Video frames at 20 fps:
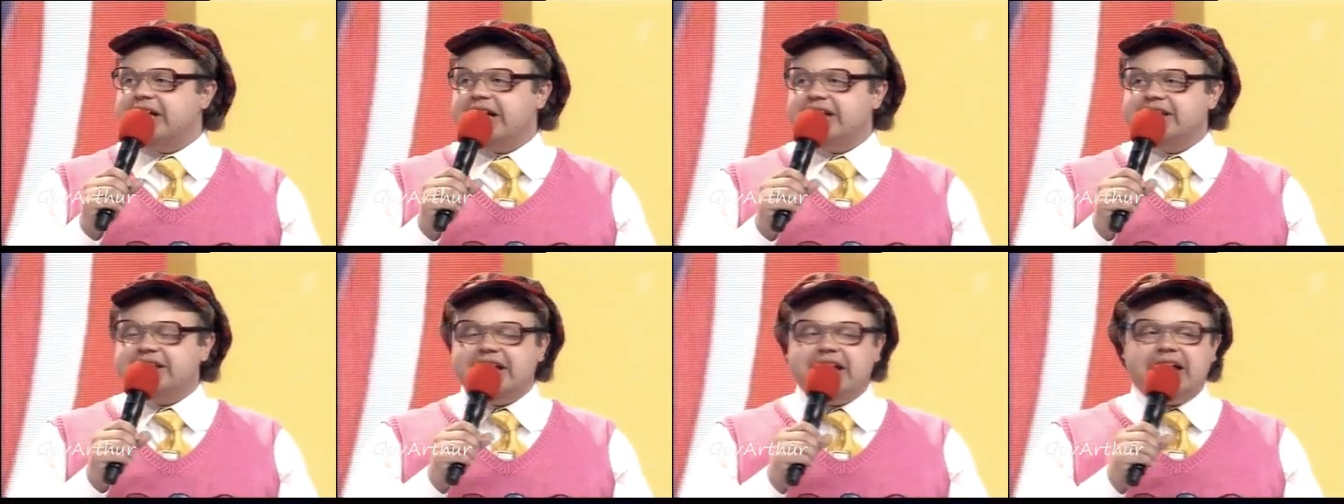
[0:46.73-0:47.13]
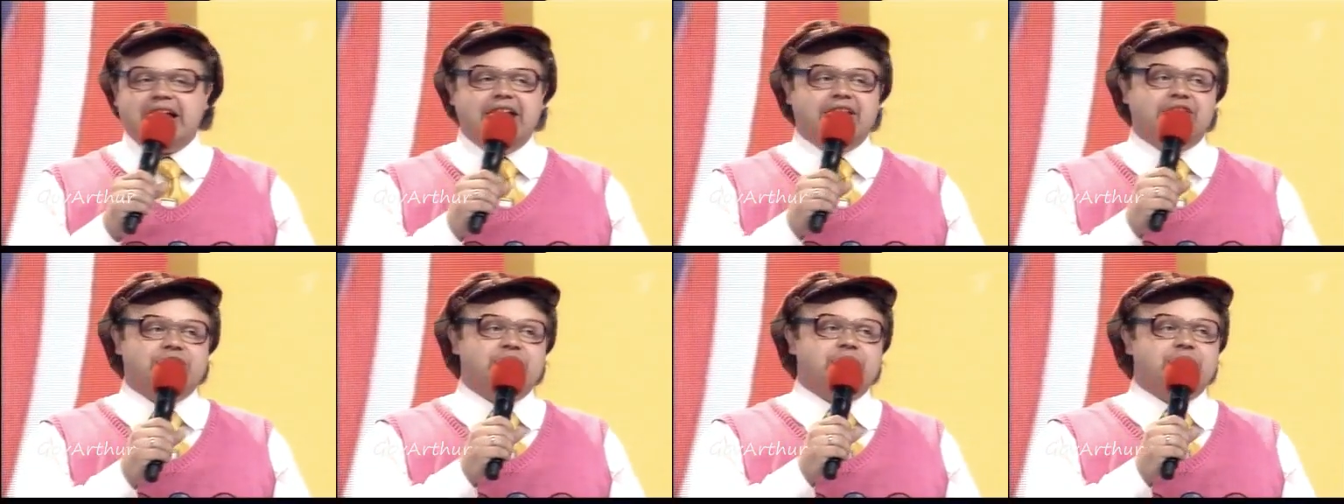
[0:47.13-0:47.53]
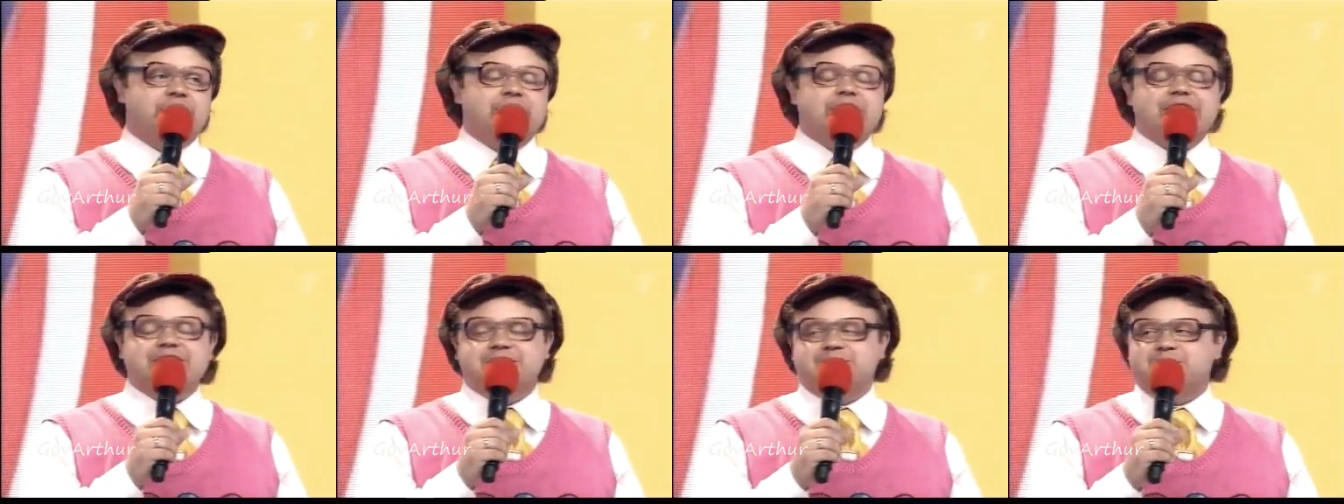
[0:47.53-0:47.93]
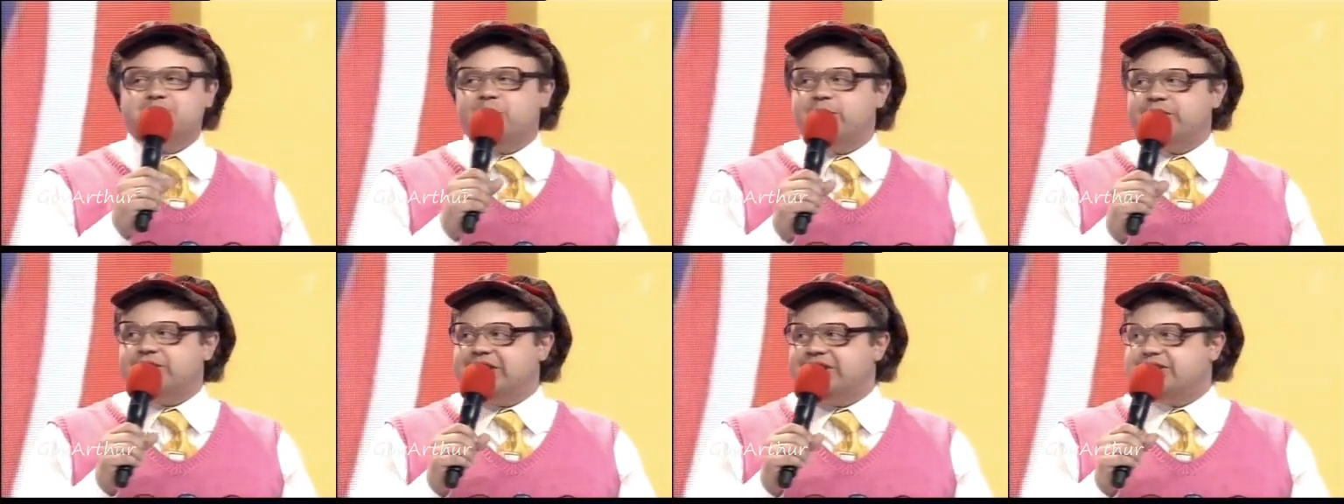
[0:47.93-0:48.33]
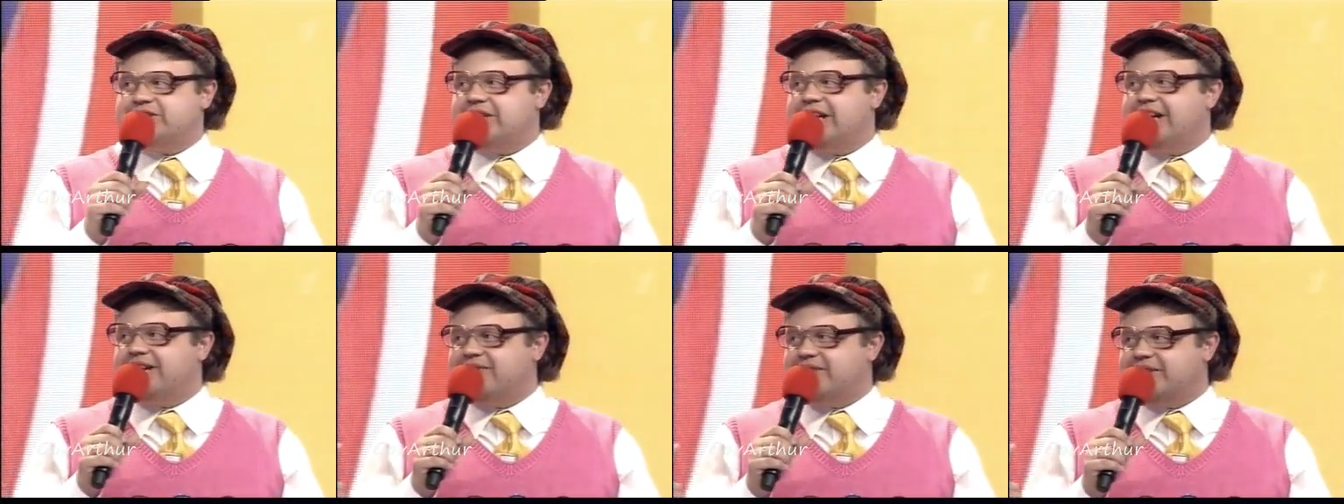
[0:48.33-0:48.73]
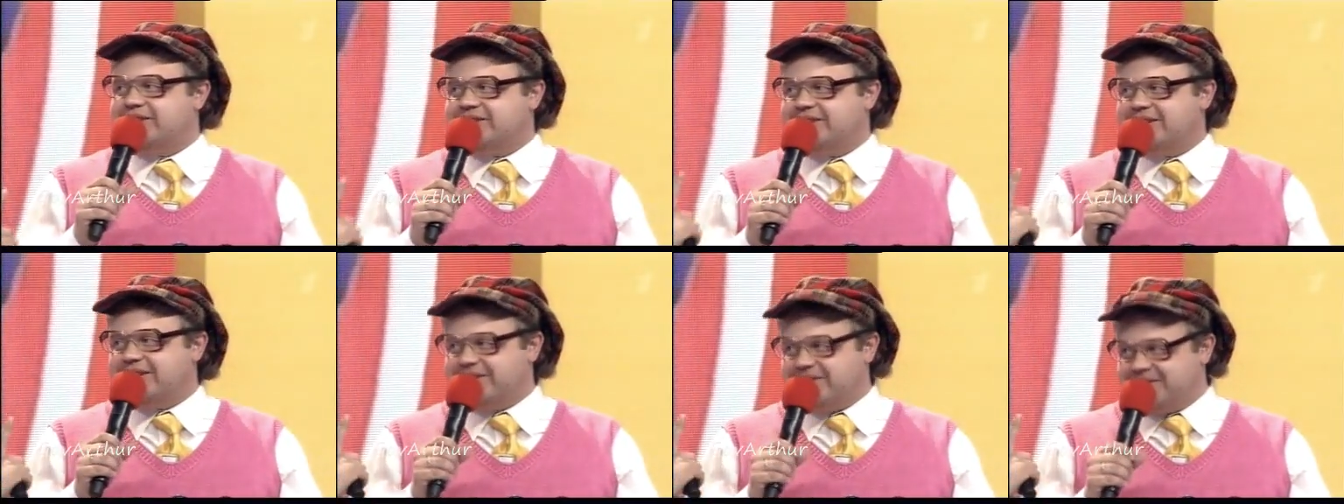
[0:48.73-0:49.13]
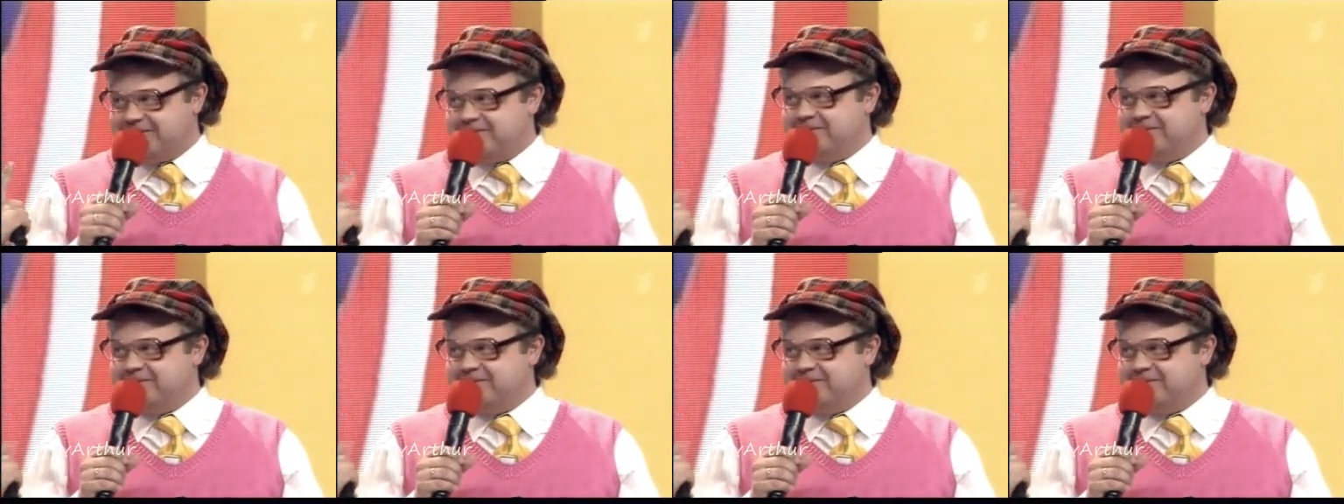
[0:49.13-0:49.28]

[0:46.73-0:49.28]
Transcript: когда они не смотрят телевизор.